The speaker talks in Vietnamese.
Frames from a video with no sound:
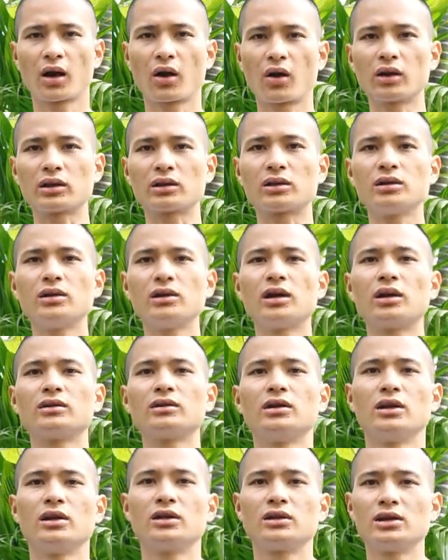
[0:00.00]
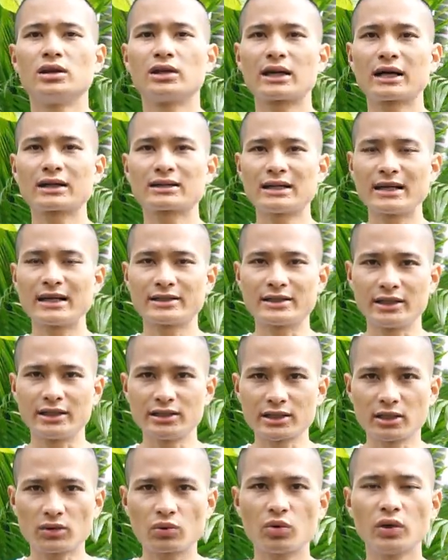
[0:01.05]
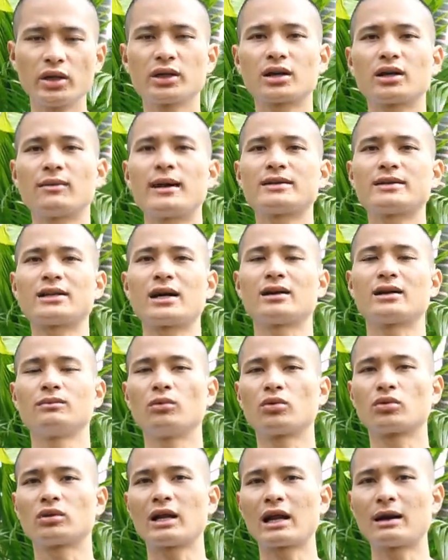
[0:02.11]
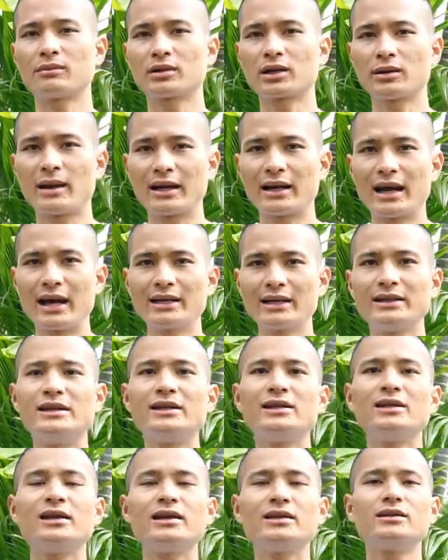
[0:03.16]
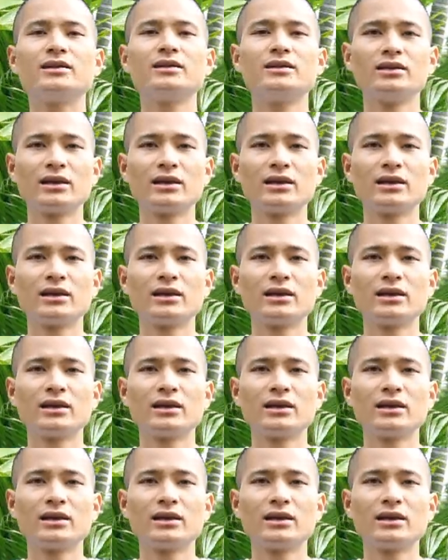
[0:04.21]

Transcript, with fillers: còn thường thì các nha sĩ sẽ khuyên các bạn rằng một năm các bạn hãy đi lên